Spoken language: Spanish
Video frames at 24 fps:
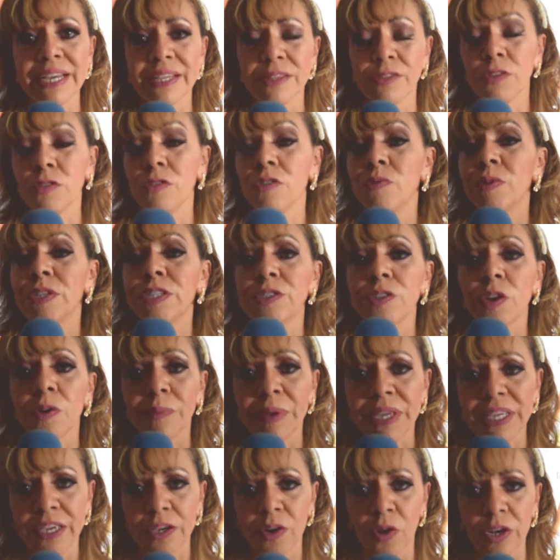a todo nuestro
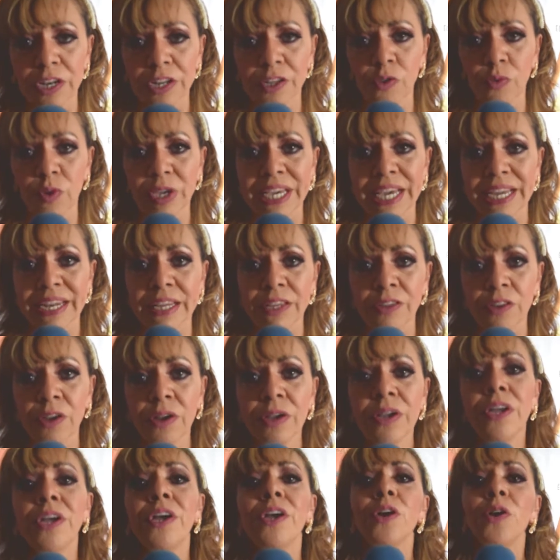México lindo y querido
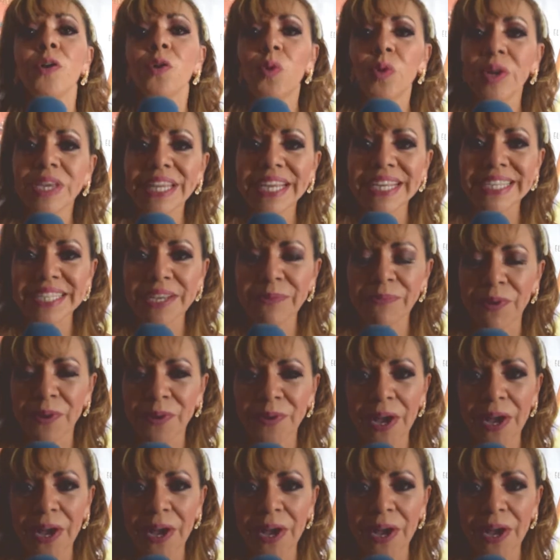cuídense por